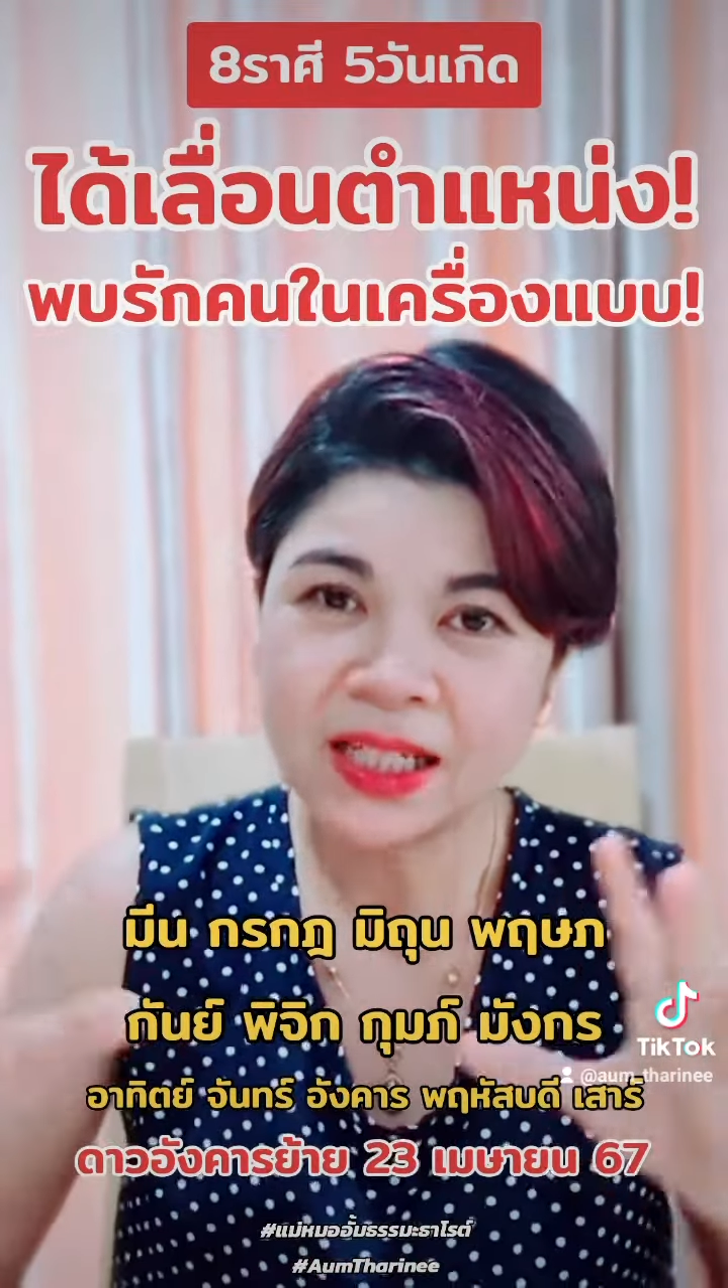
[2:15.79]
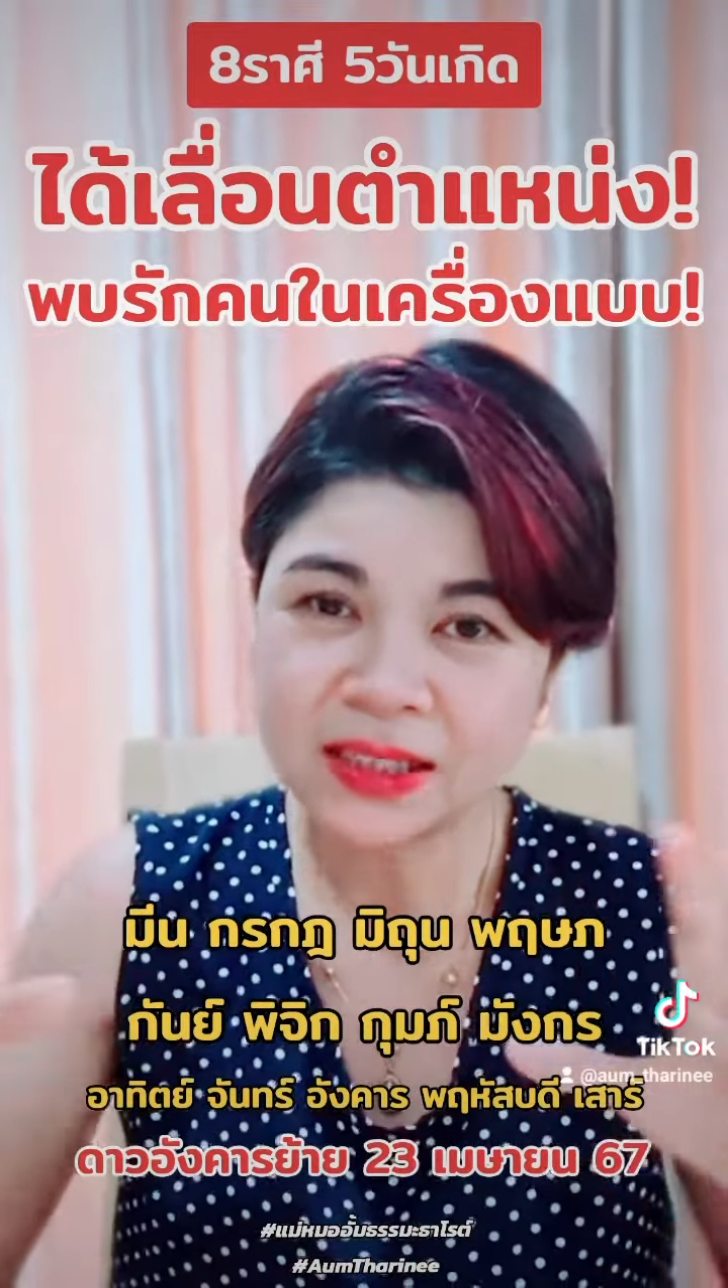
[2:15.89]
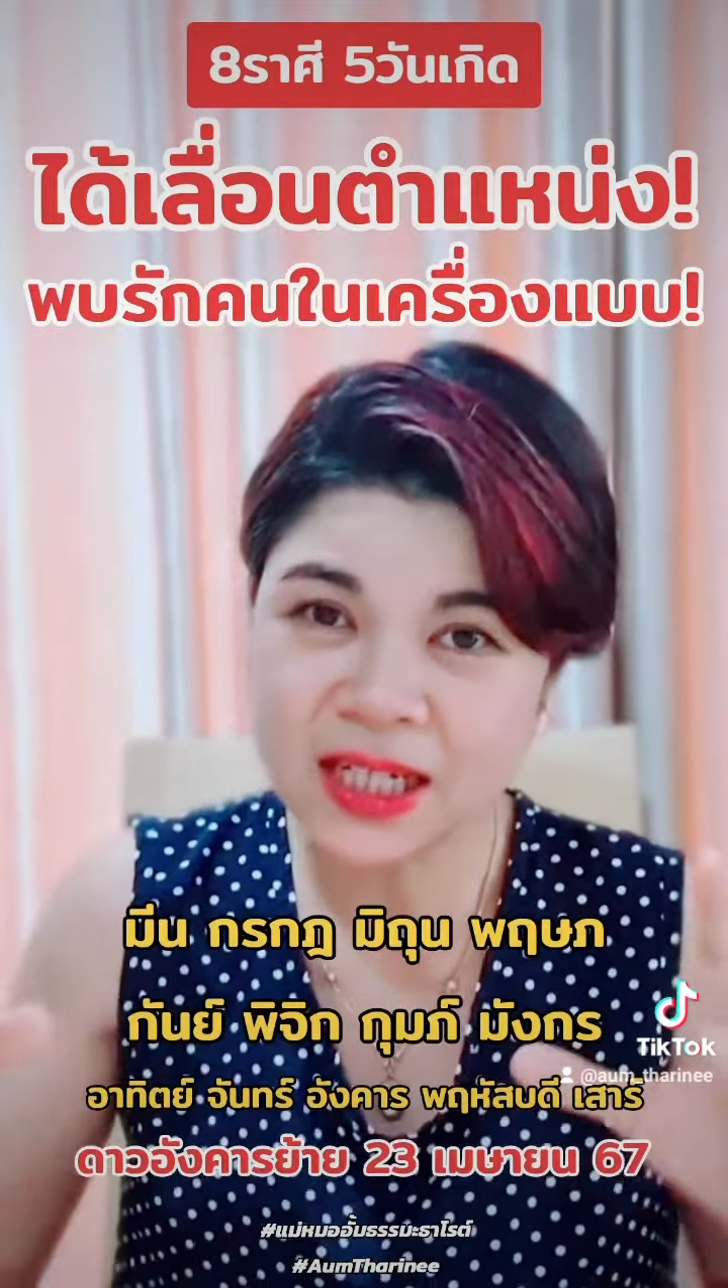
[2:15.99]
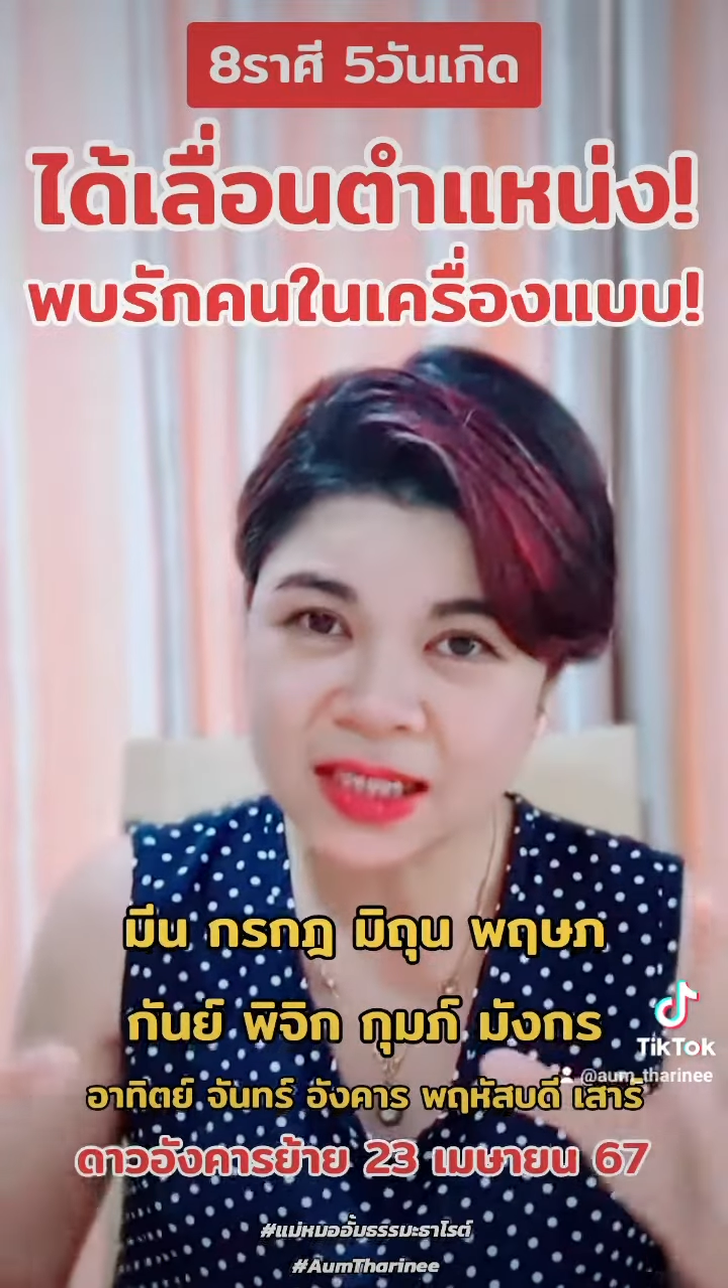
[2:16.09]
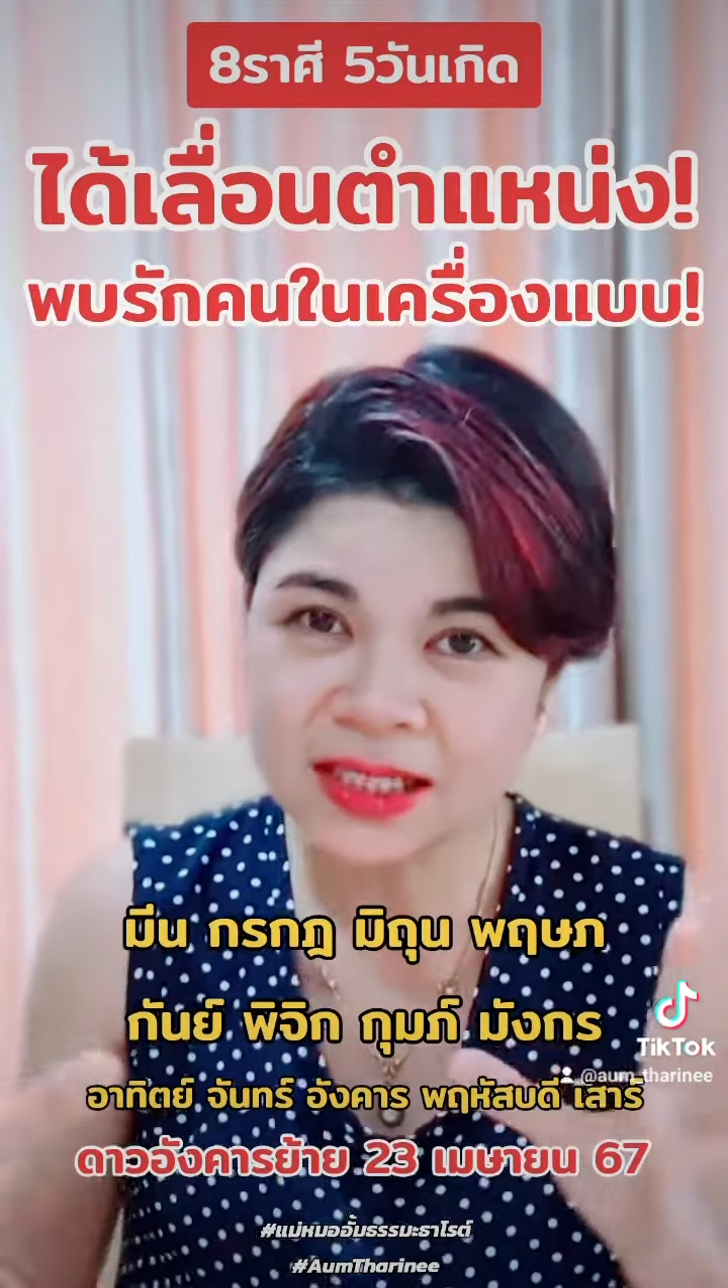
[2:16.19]

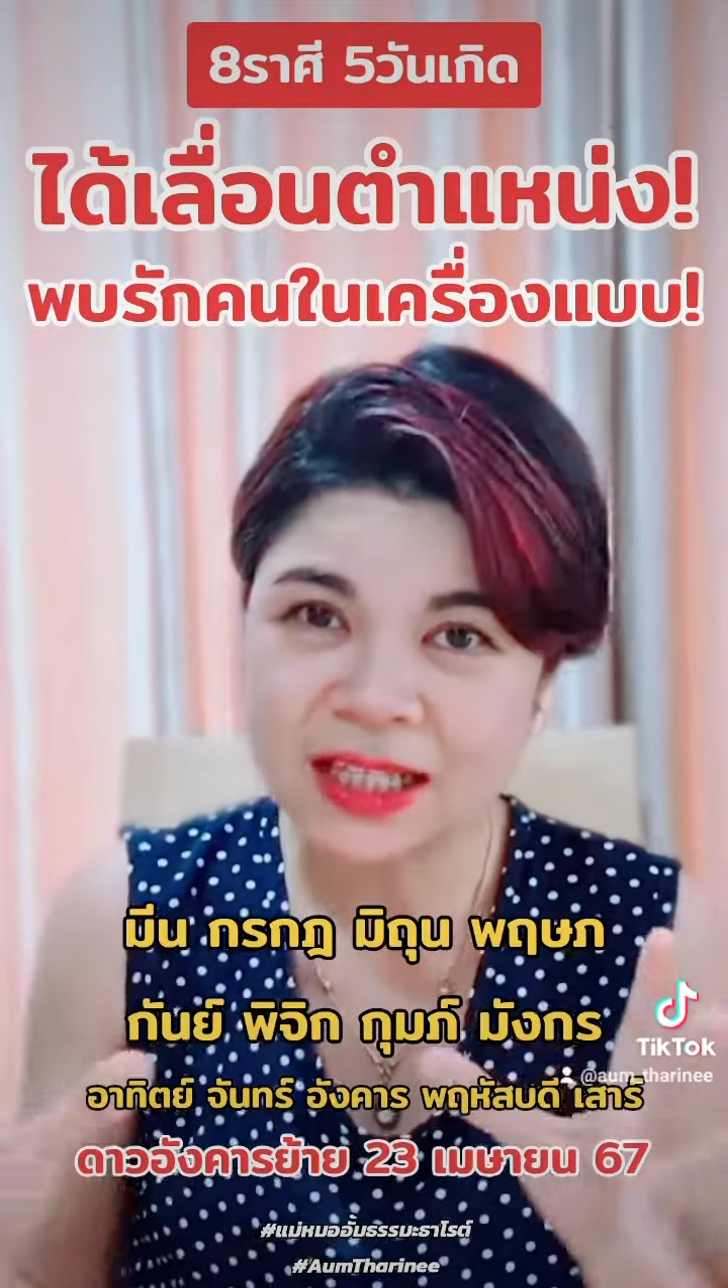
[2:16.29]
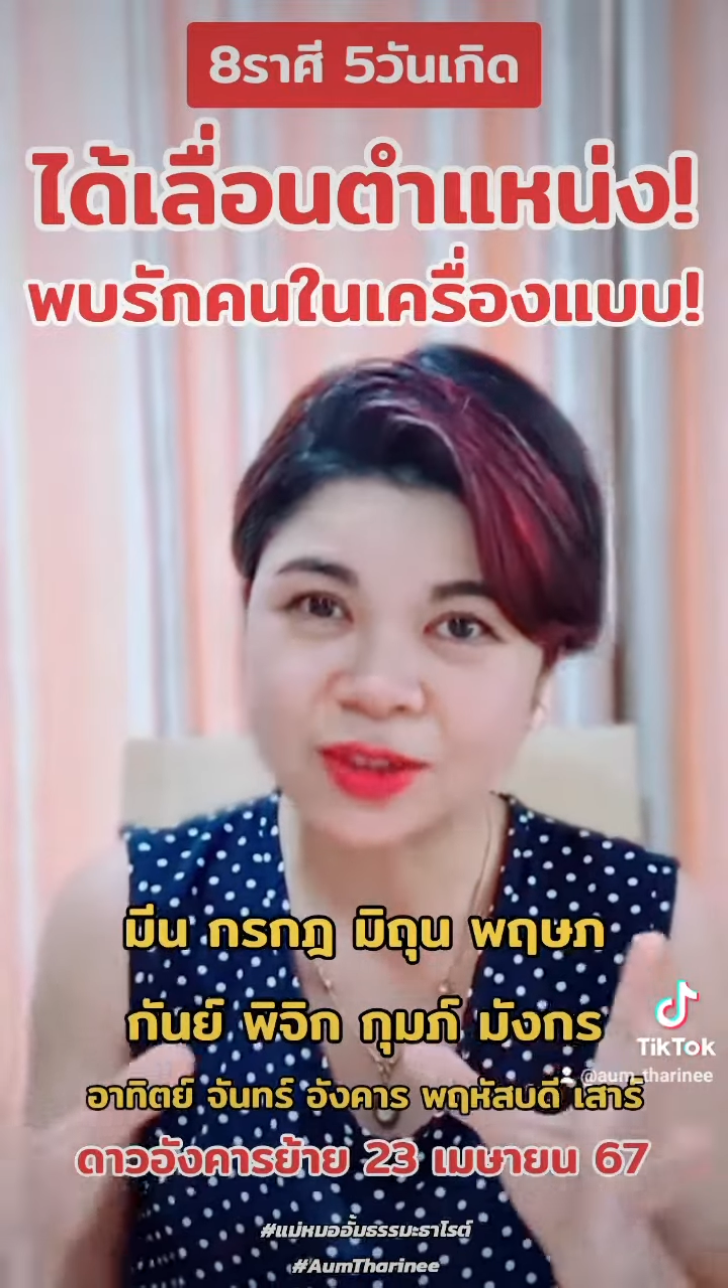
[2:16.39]
ซึ่งจะ